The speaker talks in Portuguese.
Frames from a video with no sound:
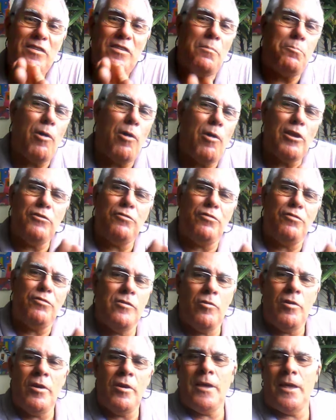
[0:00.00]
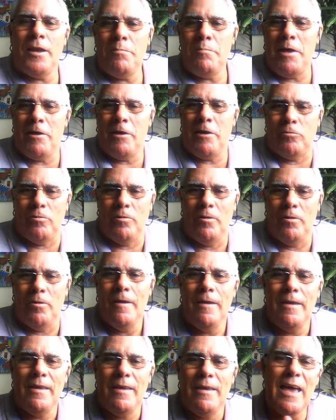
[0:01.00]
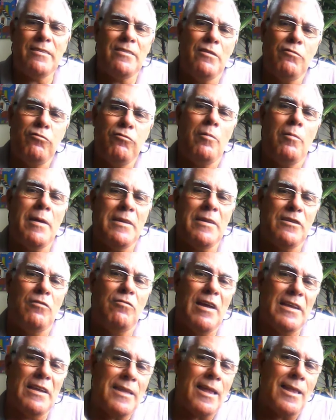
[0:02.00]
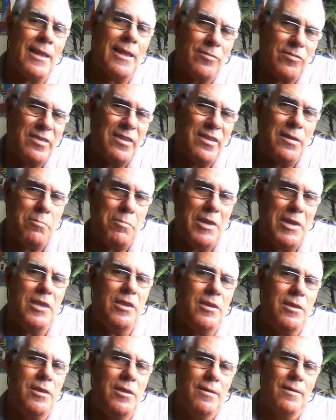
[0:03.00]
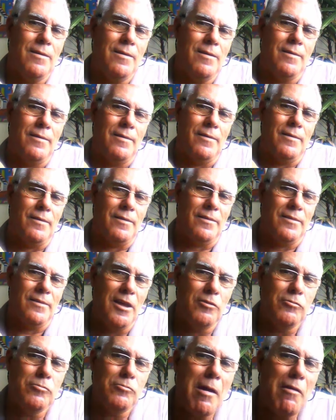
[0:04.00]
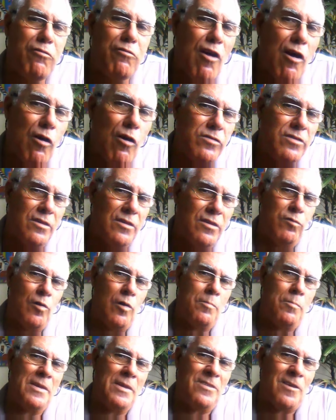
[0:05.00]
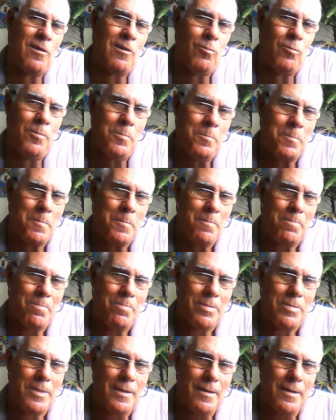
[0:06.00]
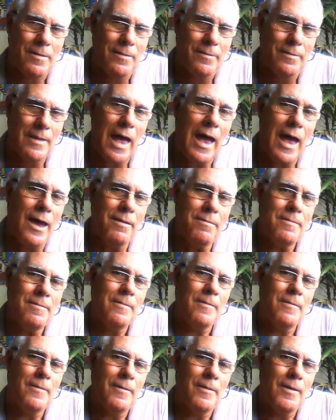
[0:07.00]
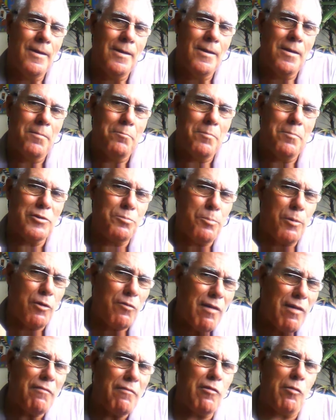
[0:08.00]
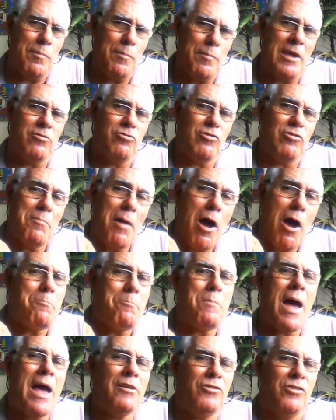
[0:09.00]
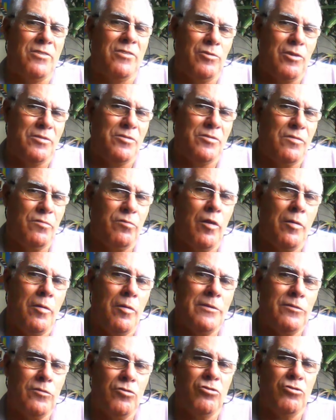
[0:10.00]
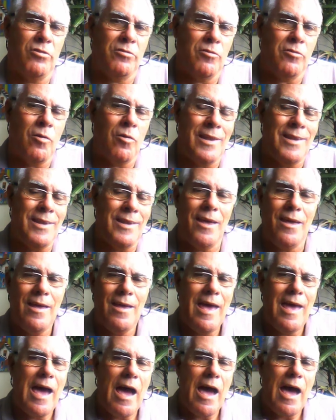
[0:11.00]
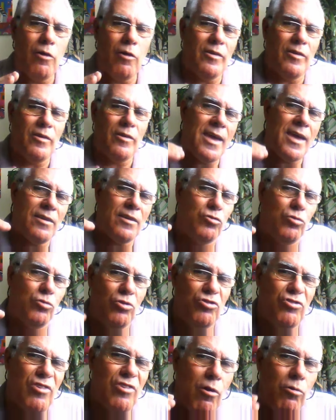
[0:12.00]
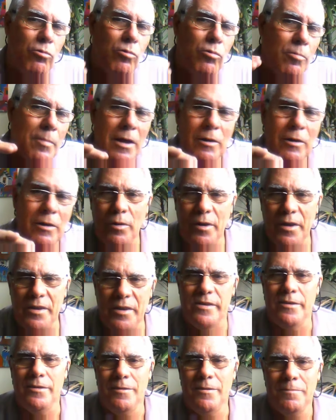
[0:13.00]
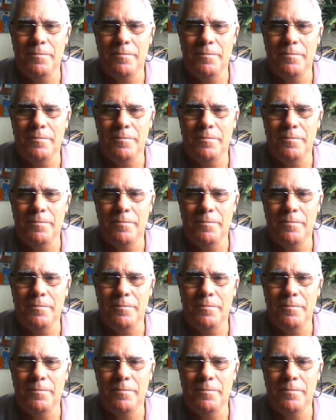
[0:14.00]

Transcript: você pode fazer o requerimento. E essa informação vai estar tá lá no Sigmini, dando uma falsa informação. Tá? Mas provavelmente a maior parte das informações que estão ali, alguém achou já alguma coisa